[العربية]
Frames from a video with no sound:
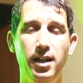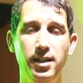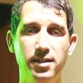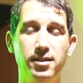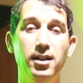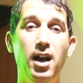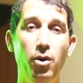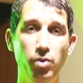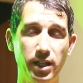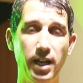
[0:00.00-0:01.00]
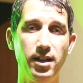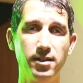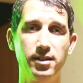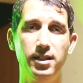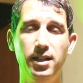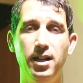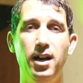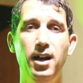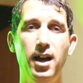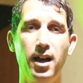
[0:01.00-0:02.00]
نصل أو لكي نصل
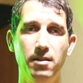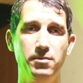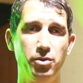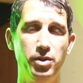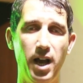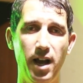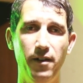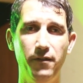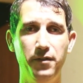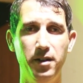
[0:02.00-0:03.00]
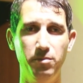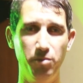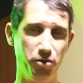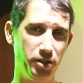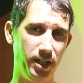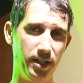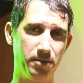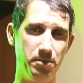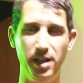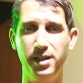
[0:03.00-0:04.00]
إلى خمسون ألف
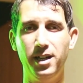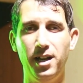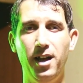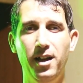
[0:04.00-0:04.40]
مشترك بإذن الله